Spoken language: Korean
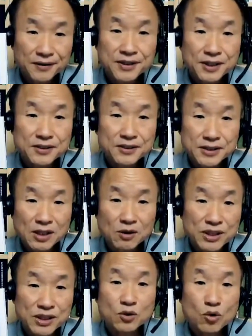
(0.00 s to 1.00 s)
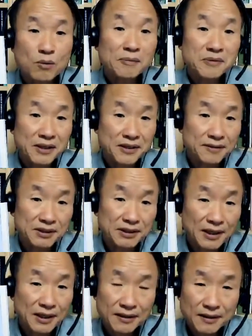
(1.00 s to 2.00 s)
이 책 저자하고 저한테 고맙다 할
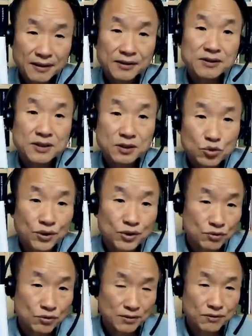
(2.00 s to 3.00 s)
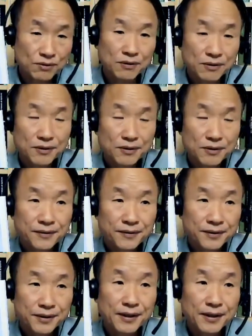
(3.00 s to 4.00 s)
겁니다. 이런 책 소개해 줘갖고.
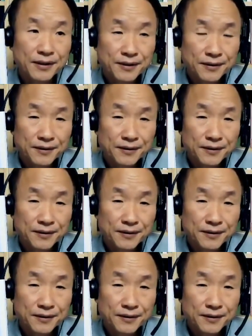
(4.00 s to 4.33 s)
예.